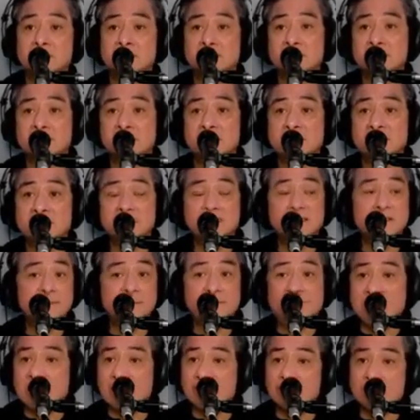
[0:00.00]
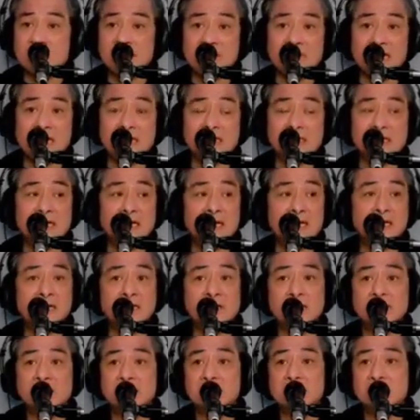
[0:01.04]
Hindi pinapayagang
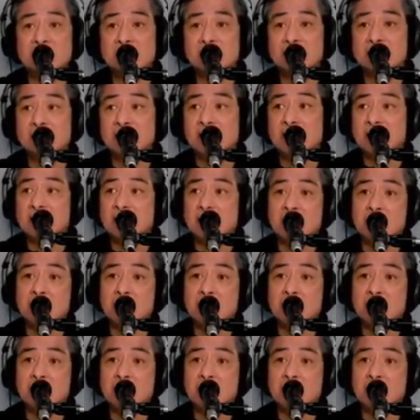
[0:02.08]
uh,